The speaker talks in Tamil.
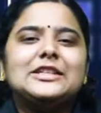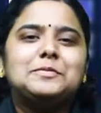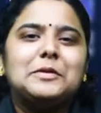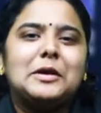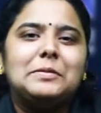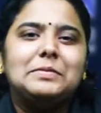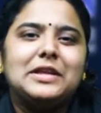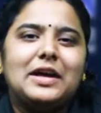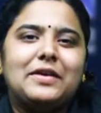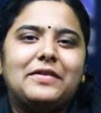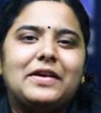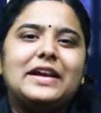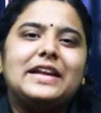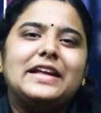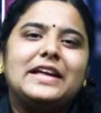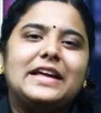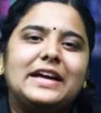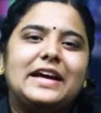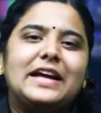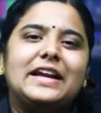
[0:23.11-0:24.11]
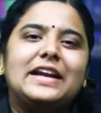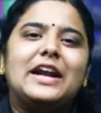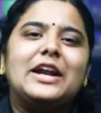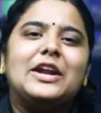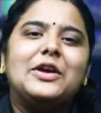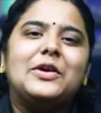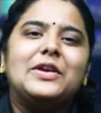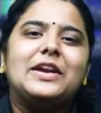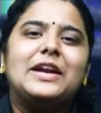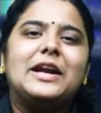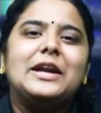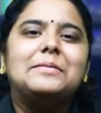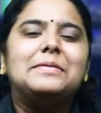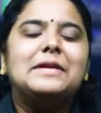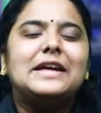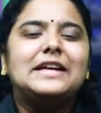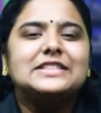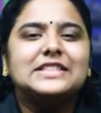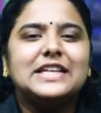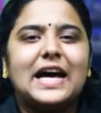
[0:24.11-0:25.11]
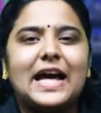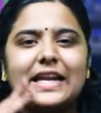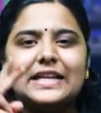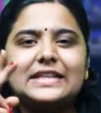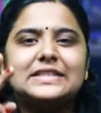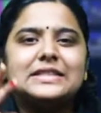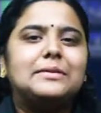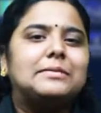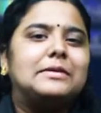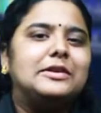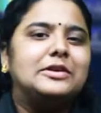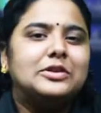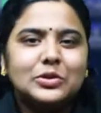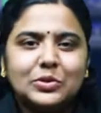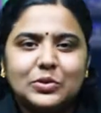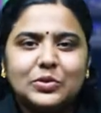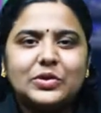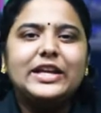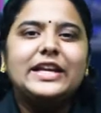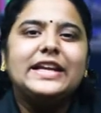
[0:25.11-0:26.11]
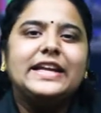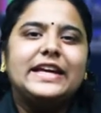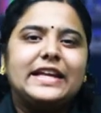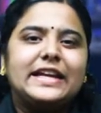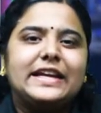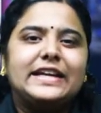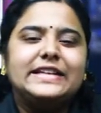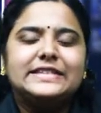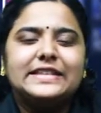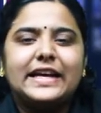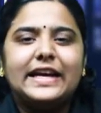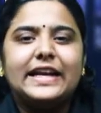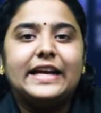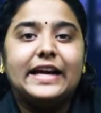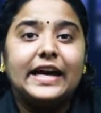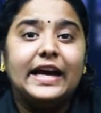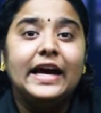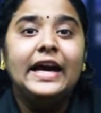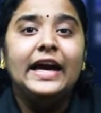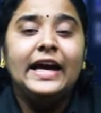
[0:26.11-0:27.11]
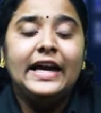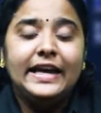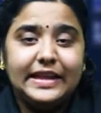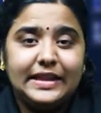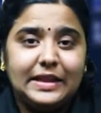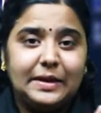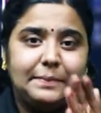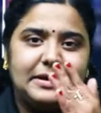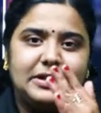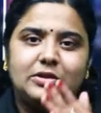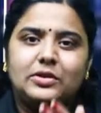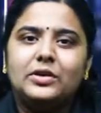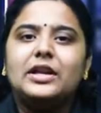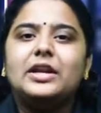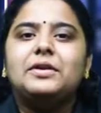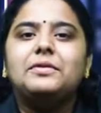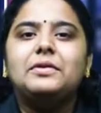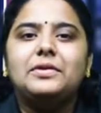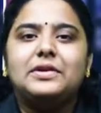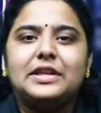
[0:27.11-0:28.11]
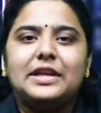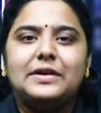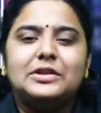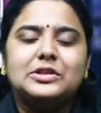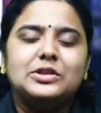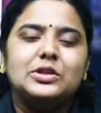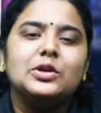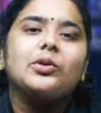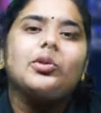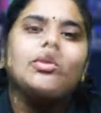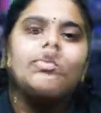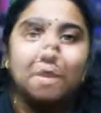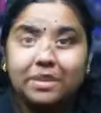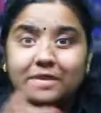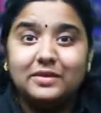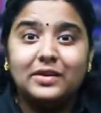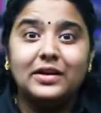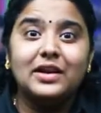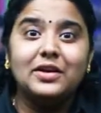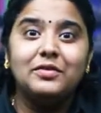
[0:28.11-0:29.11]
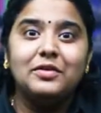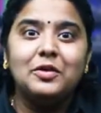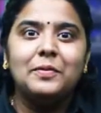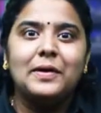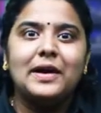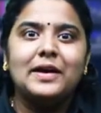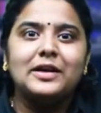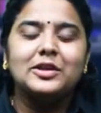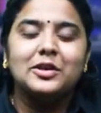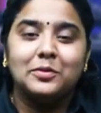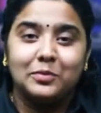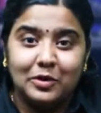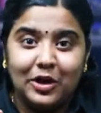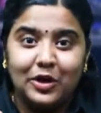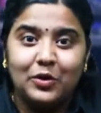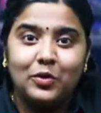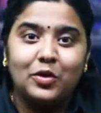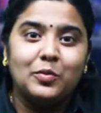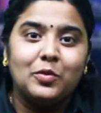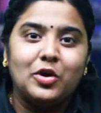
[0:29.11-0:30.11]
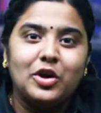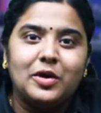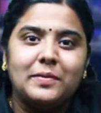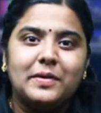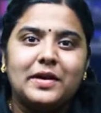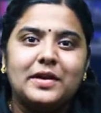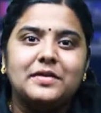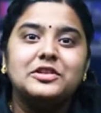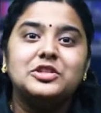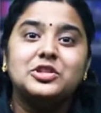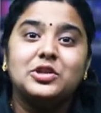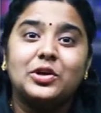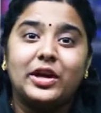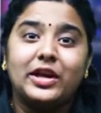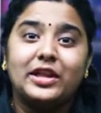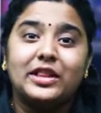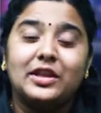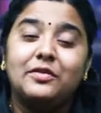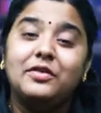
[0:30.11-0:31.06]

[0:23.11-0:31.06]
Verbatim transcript: பிரபுதேவா நிக்கி கல்ராணியோட நடிப்புல சார்லி சாப்ளின் டூ இன்னைக்கு ரிலீஸ் ஆயிருக்கு இந்த படத்தோட ரிவ்யூக்கு தான் வந்திருக்கும் படத்தோட ரிவ்யூ பார்க்கறதுக்கு முன்னாடி ஒரு முக்கியமான விஷயம் இந்த